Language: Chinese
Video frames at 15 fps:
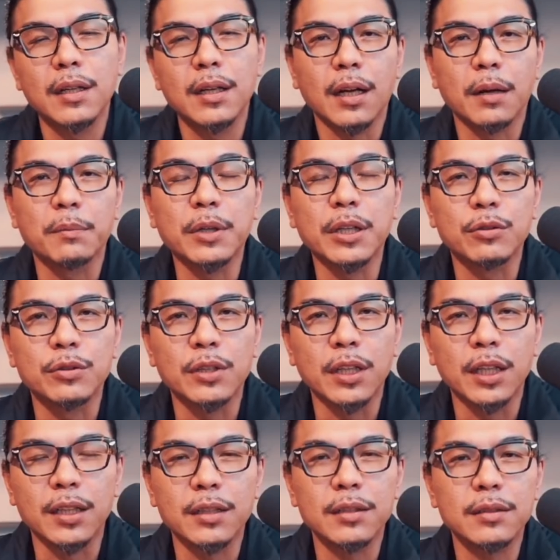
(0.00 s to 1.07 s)
啊，秘鲁
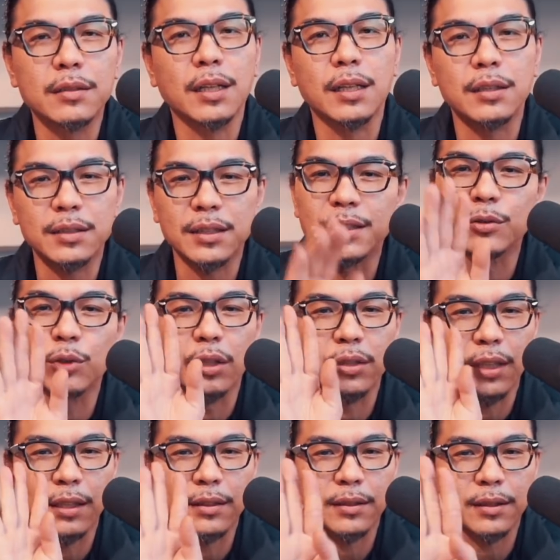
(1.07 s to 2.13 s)
呢，它形状
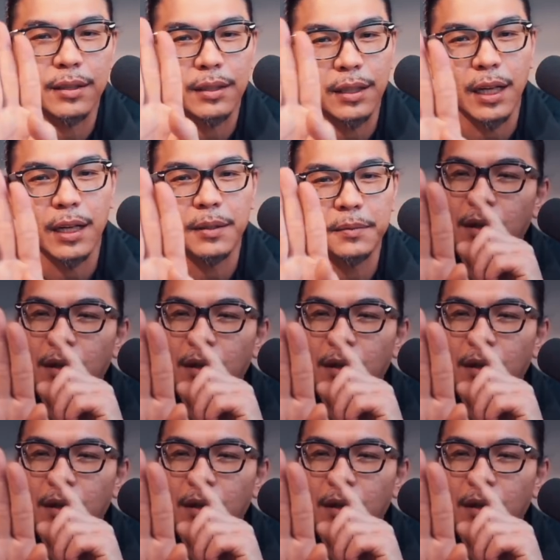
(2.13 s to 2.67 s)
长这样，